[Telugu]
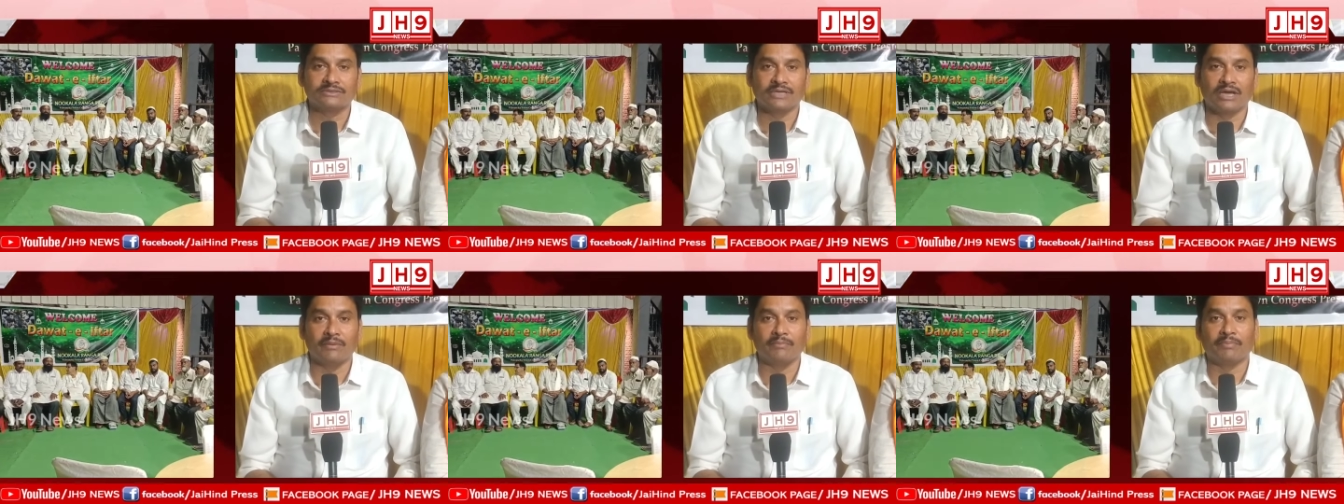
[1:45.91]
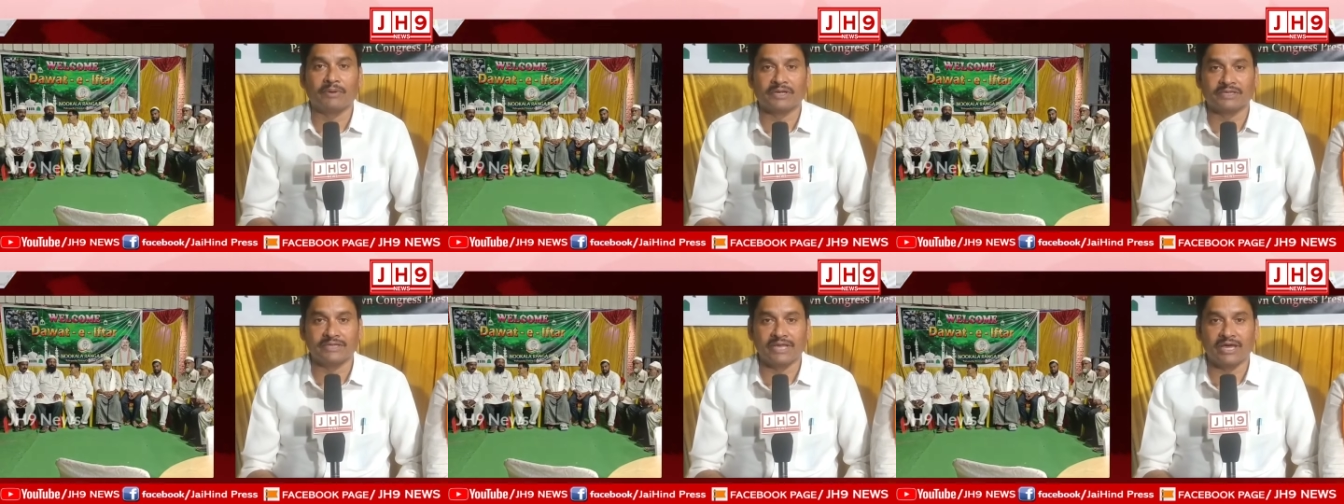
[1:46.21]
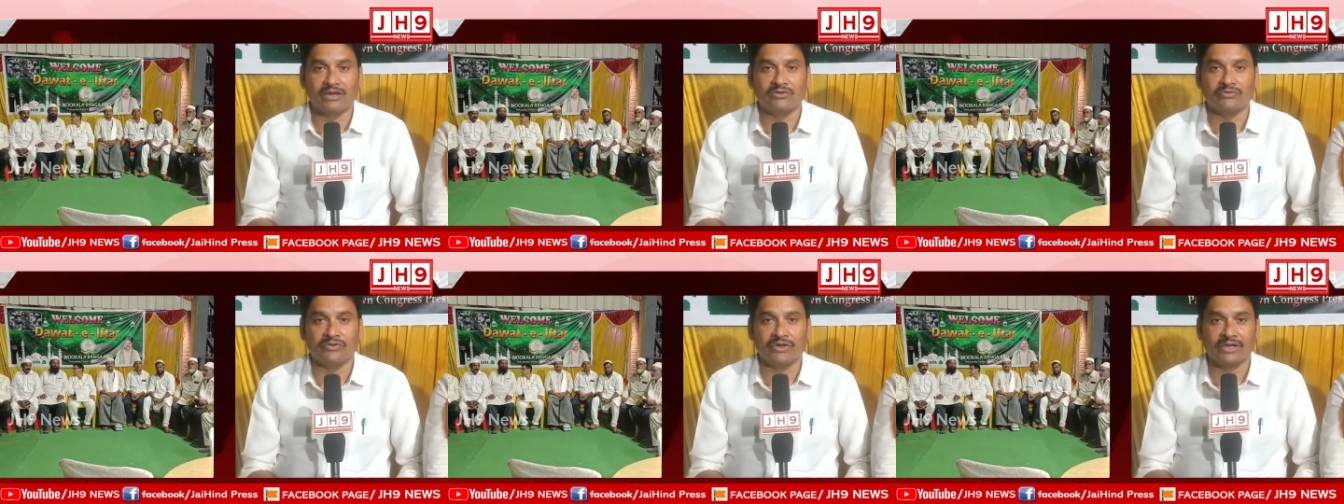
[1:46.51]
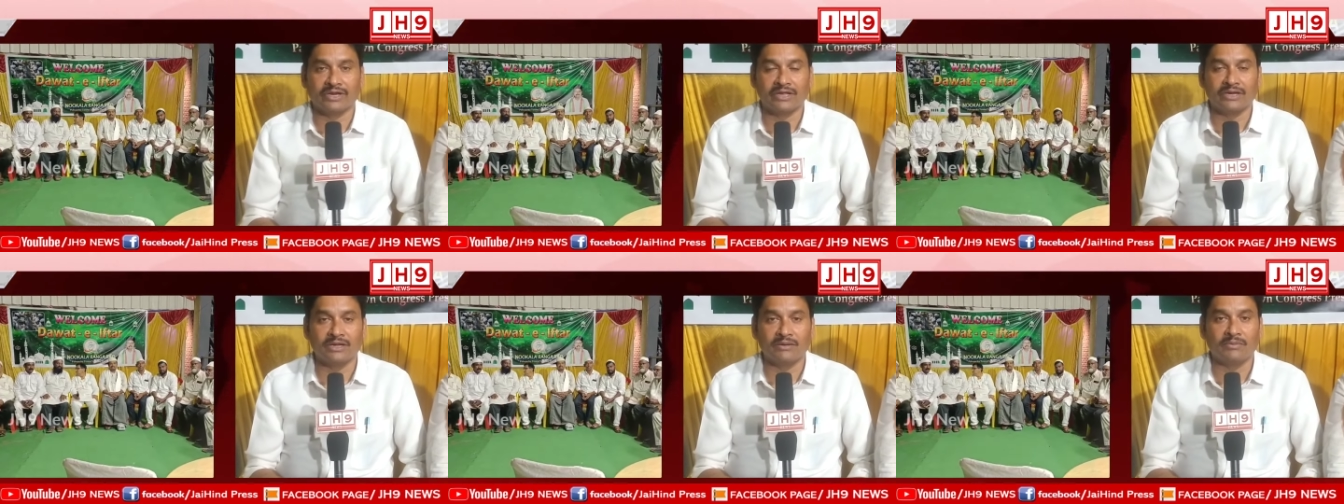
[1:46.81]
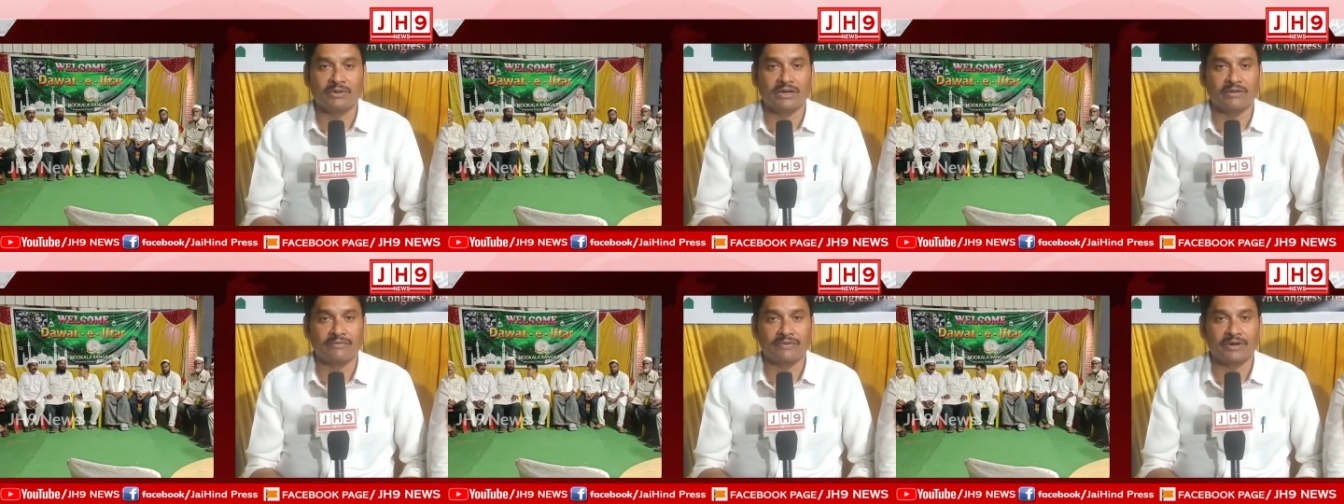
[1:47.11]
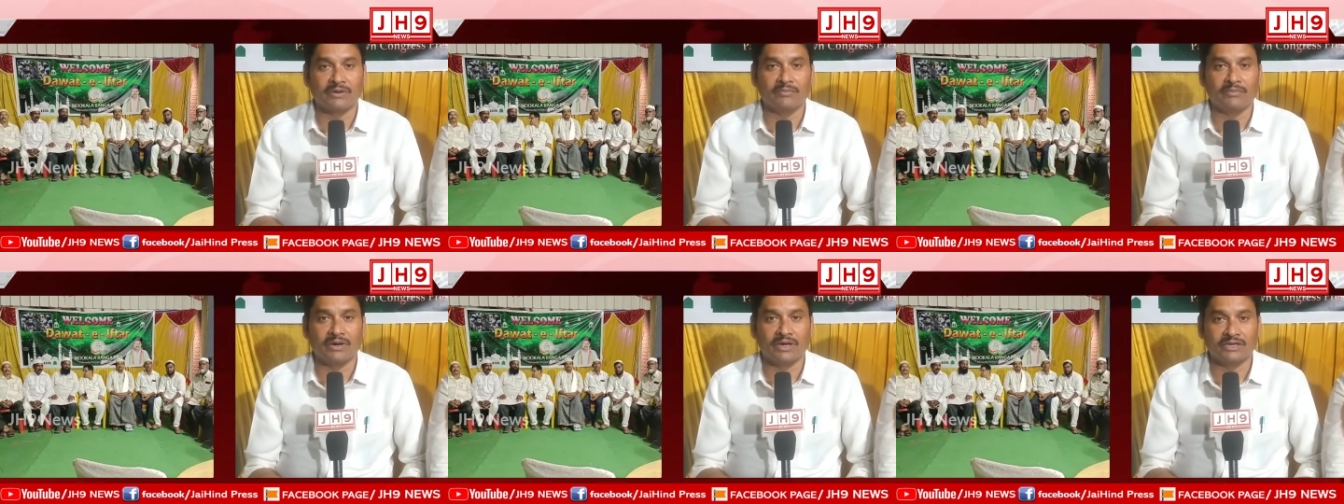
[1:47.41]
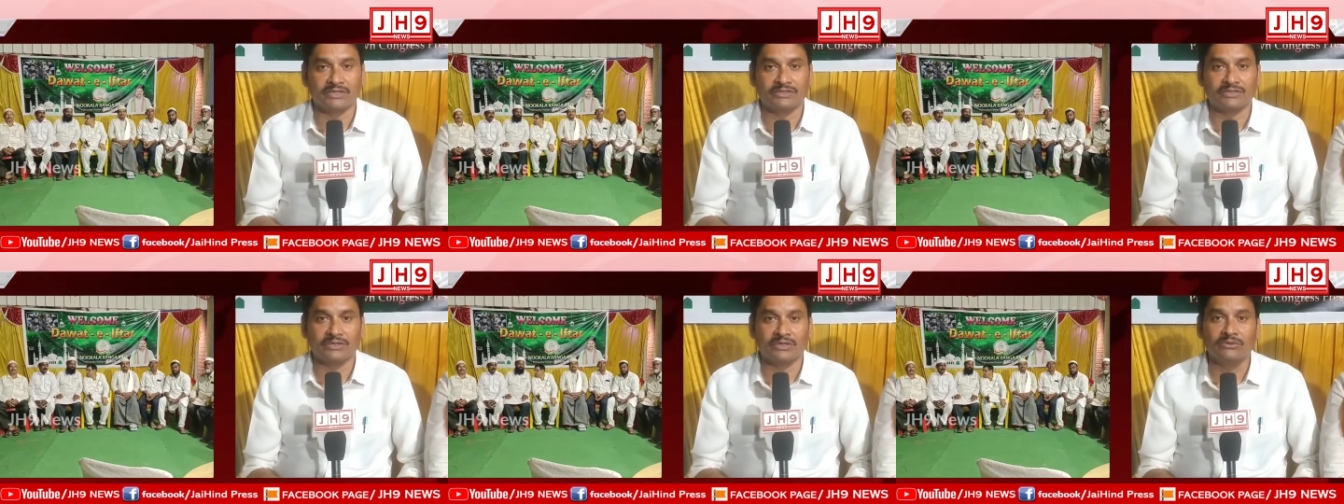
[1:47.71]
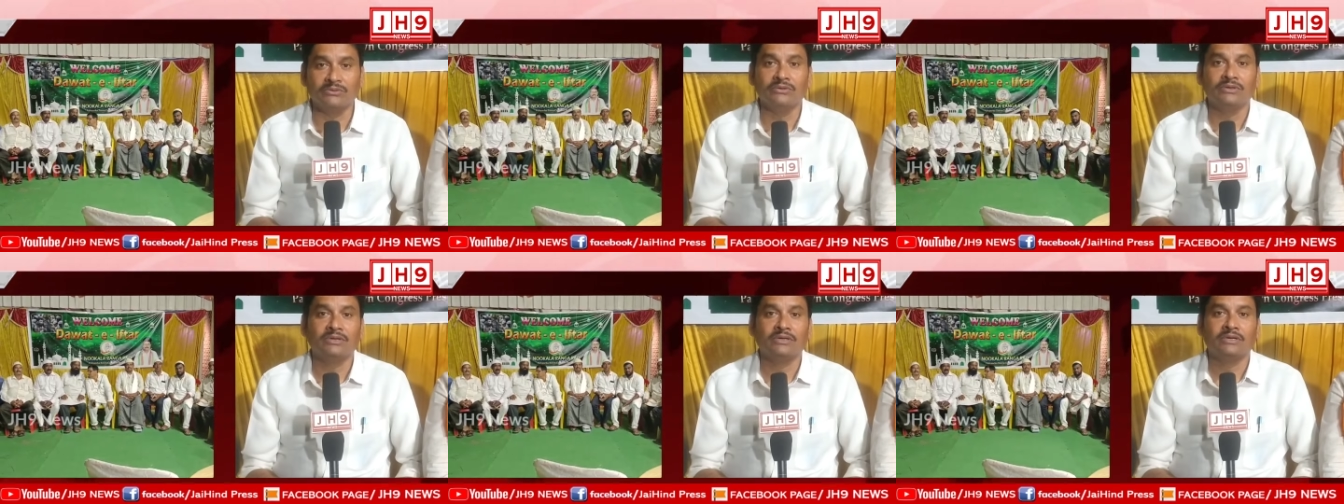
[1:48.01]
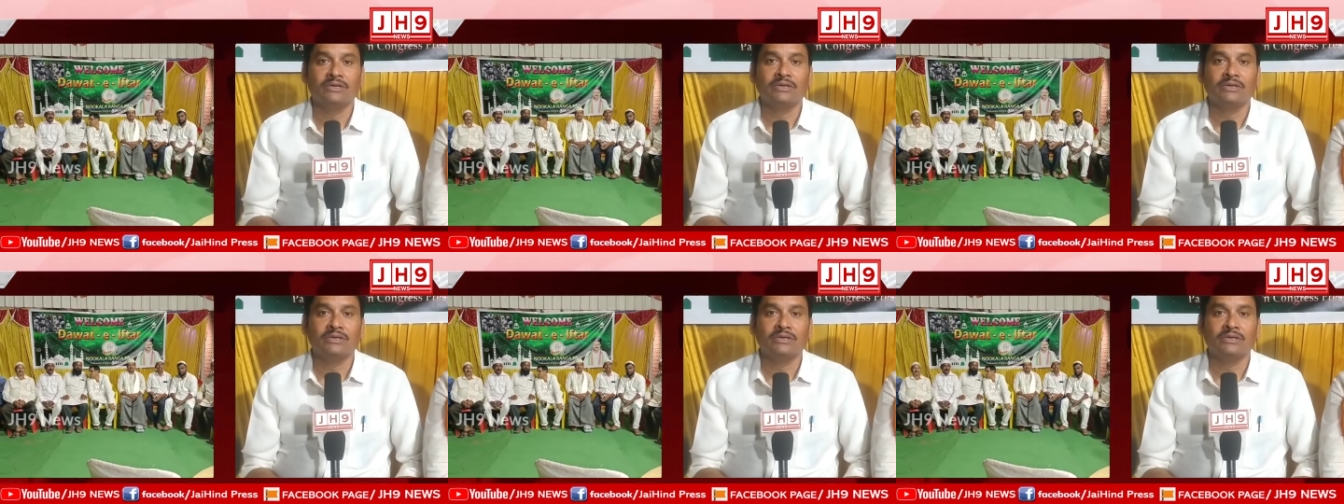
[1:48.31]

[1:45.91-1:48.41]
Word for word: సాంప్రదాయాలు వేరైనా మనందరం భారతీయులు